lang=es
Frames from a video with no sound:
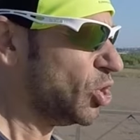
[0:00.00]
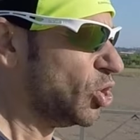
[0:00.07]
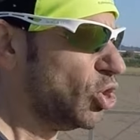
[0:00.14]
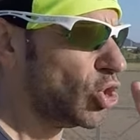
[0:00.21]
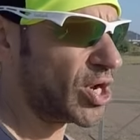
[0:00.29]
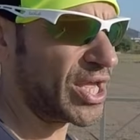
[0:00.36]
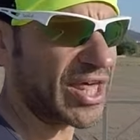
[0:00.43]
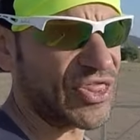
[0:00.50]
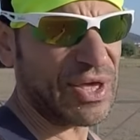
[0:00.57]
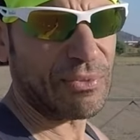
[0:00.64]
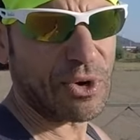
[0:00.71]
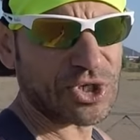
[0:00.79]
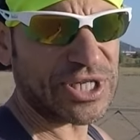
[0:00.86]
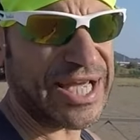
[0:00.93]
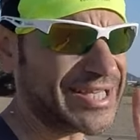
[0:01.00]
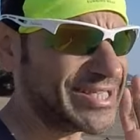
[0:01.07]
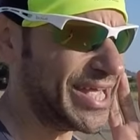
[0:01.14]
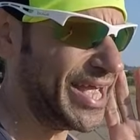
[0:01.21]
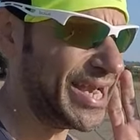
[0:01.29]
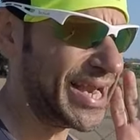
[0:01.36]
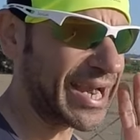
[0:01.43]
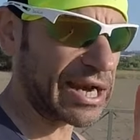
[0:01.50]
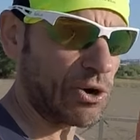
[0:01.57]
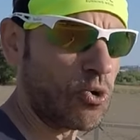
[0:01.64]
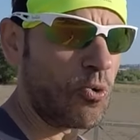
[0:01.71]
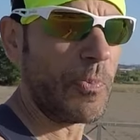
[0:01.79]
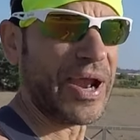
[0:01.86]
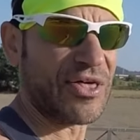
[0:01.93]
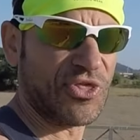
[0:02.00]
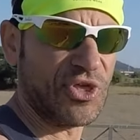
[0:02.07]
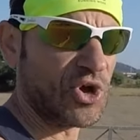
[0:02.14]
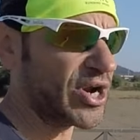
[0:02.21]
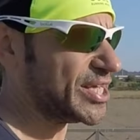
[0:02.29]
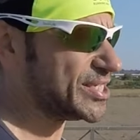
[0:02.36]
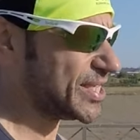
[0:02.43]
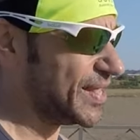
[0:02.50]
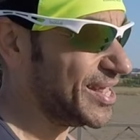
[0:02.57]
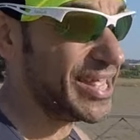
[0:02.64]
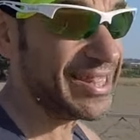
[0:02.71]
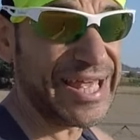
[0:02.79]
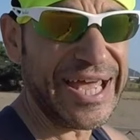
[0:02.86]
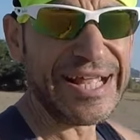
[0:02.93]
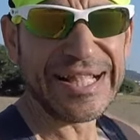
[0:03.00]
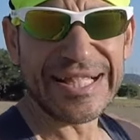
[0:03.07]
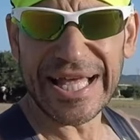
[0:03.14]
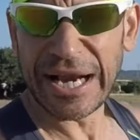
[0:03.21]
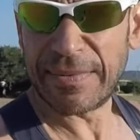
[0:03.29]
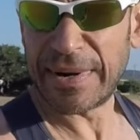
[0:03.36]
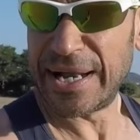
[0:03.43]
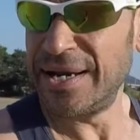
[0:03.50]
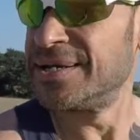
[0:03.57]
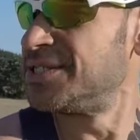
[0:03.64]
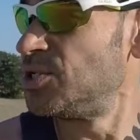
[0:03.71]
lo que hacemos es en la recuperación esta de, interval,